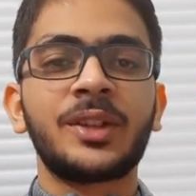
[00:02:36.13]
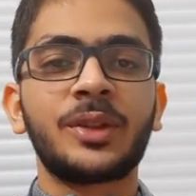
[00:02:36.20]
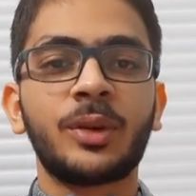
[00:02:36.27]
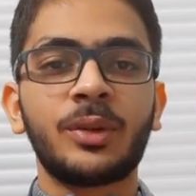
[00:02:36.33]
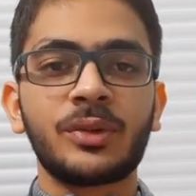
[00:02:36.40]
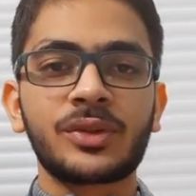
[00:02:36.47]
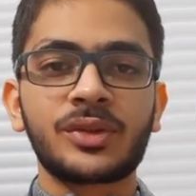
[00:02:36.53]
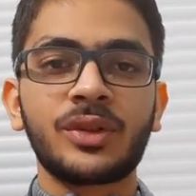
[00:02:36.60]
तो
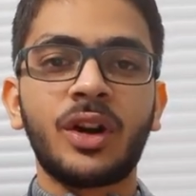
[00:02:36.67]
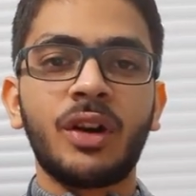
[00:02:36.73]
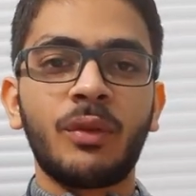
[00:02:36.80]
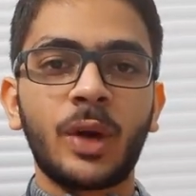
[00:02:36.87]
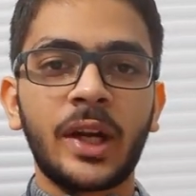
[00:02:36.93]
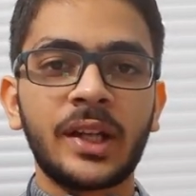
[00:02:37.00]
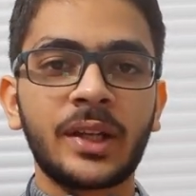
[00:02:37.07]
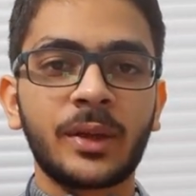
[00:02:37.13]
उसको
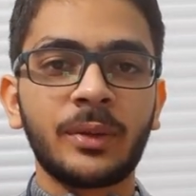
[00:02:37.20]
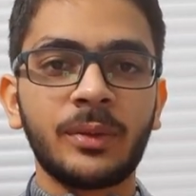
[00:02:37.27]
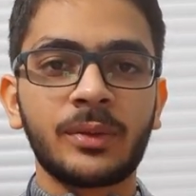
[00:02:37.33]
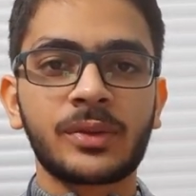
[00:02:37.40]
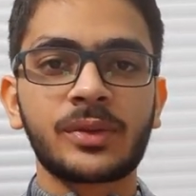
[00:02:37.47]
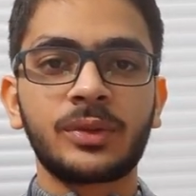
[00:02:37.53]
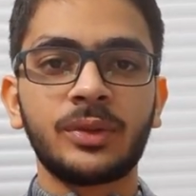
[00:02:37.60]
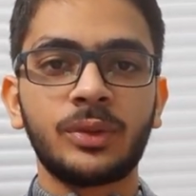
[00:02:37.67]
अवॉइड करो
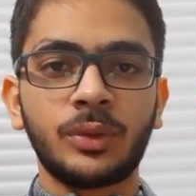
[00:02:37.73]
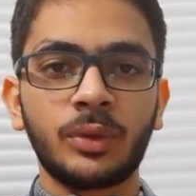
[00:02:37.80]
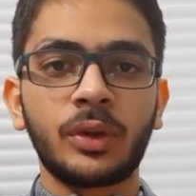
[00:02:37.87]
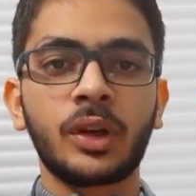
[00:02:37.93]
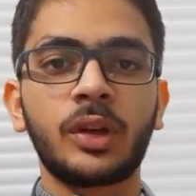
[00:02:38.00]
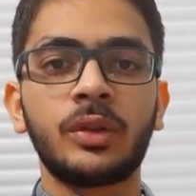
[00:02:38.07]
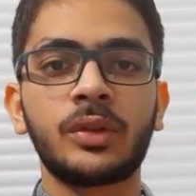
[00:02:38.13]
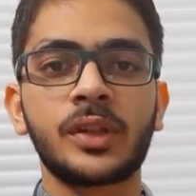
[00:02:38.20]
उसको
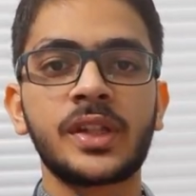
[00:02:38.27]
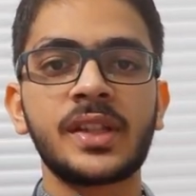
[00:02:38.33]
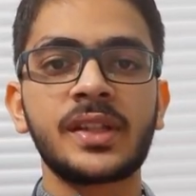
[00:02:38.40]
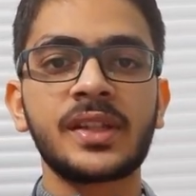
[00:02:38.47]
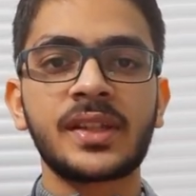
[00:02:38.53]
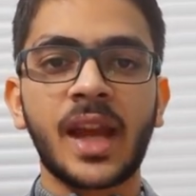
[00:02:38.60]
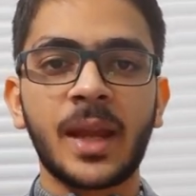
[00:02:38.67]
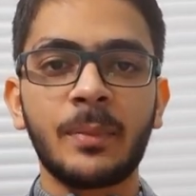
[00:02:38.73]
दूर रखो
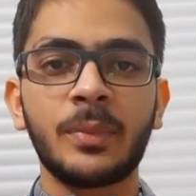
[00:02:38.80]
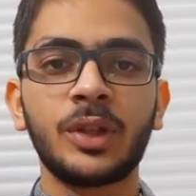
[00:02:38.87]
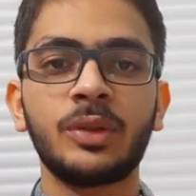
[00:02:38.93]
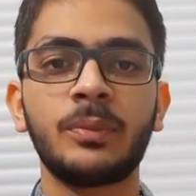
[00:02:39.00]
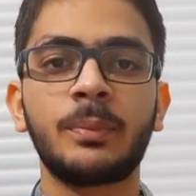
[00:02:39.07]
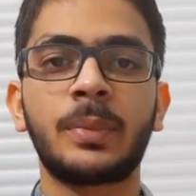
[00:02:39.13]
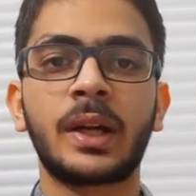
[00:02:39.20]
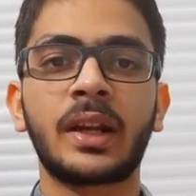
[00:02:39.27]
जिस टाइम पे
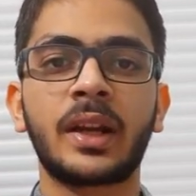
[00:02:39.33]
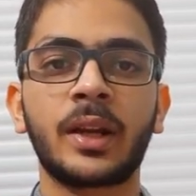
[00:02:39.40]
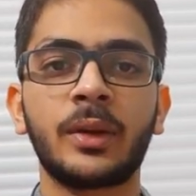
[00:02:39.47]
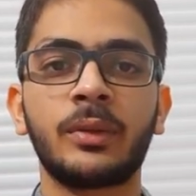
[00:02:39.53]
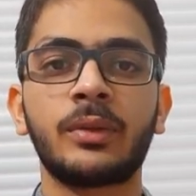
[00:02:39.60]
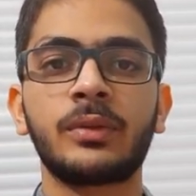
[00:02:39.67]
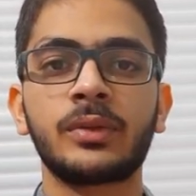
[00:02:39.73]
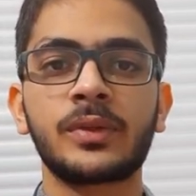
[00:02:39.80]
तुम पढ़ रहे
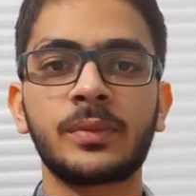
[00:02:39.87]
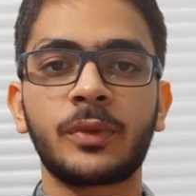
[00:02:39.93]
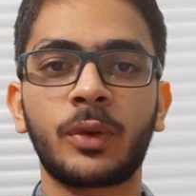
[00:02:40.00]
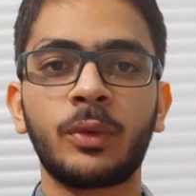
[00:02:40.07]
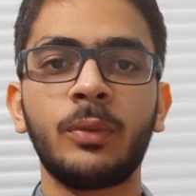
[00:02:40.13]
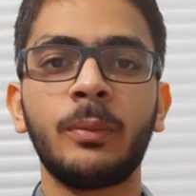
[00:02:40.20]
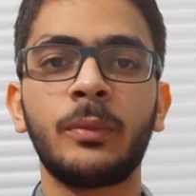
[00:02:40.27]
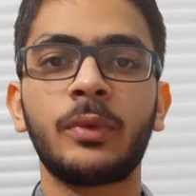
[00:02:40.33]
हो उस
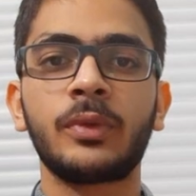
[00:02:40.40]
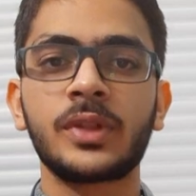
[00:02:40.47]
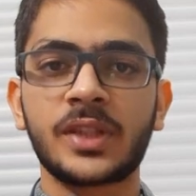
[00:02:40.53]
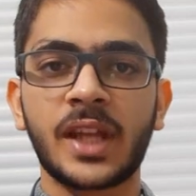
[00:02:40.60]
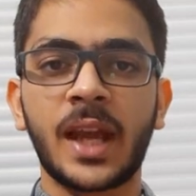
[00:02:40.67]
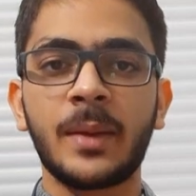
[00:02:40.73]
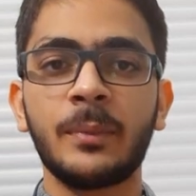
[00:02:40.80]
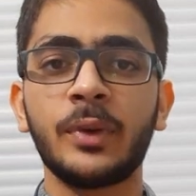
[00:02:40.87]
रूम उस
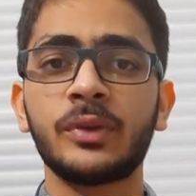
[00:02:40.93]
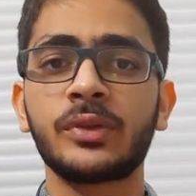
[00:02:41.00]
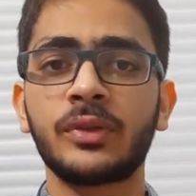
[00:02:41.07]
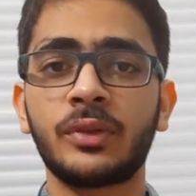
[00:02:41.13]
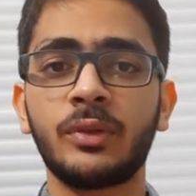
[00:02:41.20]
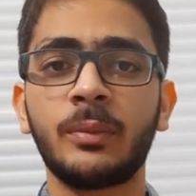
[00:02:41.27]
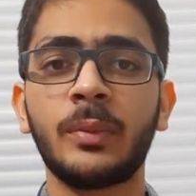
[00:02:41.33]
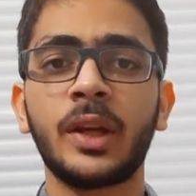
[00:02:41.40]
टाइम पे उस
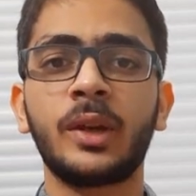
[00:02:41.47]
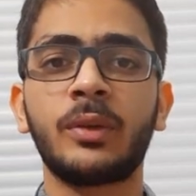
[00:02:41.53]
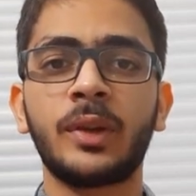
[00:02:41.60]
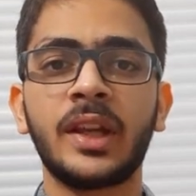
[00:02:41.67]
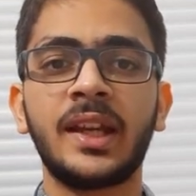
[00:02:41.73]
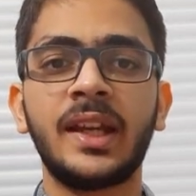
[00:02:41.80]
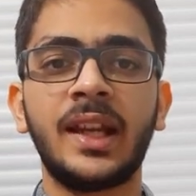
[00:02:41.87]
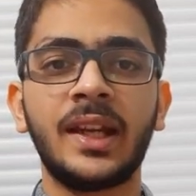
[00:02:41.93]
रूम में
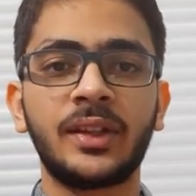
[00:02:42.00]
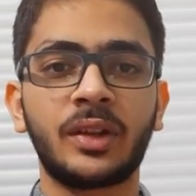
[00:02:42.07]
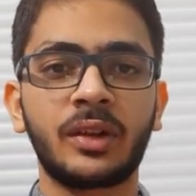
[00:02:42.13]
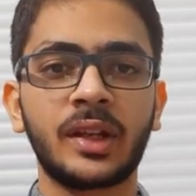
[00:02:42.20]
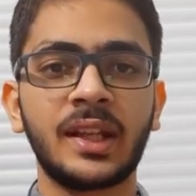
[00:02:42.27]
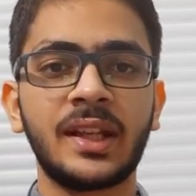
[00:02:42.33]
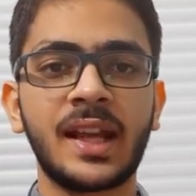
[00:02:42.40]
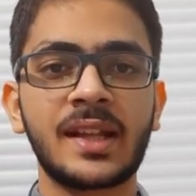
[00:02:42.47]
कोई
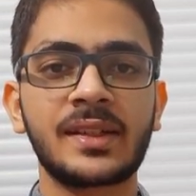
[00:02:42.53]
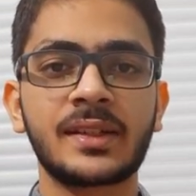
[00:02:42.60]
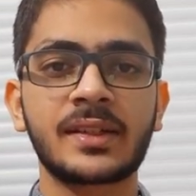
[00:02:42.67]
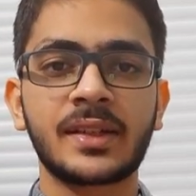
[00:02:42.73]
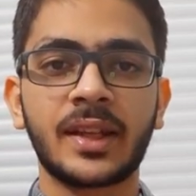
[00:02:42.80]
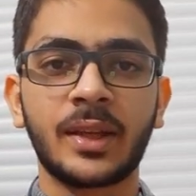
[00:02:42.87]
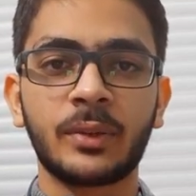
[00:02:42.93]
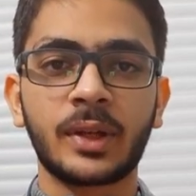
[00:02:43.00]
इलेक्ट्रॉनिक
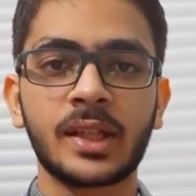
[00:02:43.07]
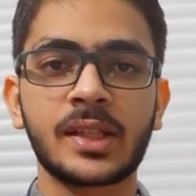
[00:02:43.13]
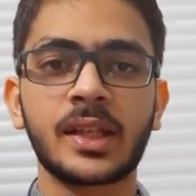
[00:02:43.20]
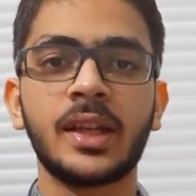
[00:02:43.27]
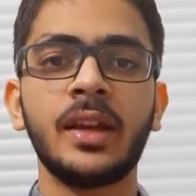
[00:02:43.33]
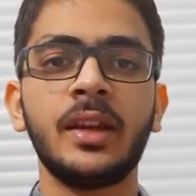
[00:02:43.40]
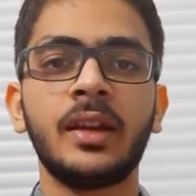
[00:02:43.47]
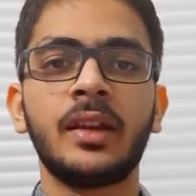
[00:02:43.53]
गैजेट्स नहीं होना
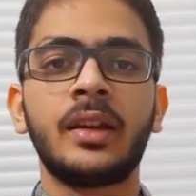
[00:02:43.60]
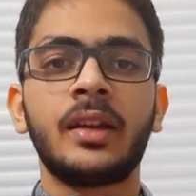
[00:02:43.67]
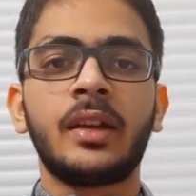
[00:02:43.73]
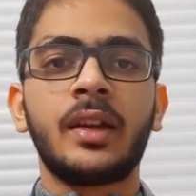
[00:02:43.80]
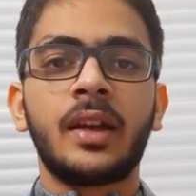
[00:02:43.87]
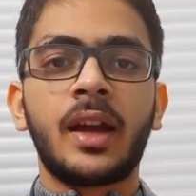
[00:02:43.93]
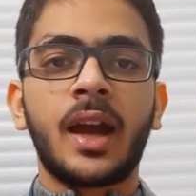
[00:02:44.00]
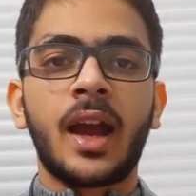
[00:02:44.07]
चाहिए
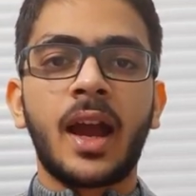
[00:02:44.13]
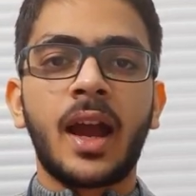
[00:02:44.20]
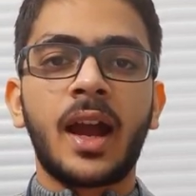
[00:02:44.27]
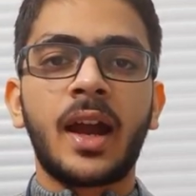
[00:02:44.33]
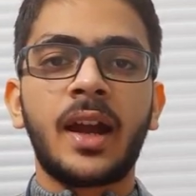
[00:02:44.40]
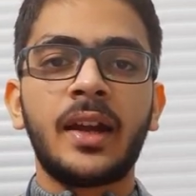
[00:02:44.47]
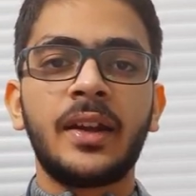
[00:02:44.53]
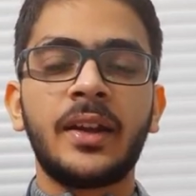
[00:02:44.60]

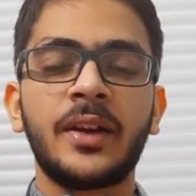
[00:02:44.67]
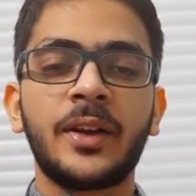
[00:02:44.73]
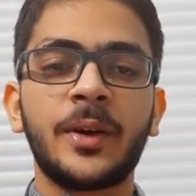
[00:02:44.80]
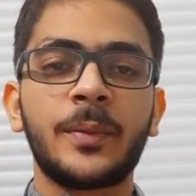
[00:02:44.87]
एंड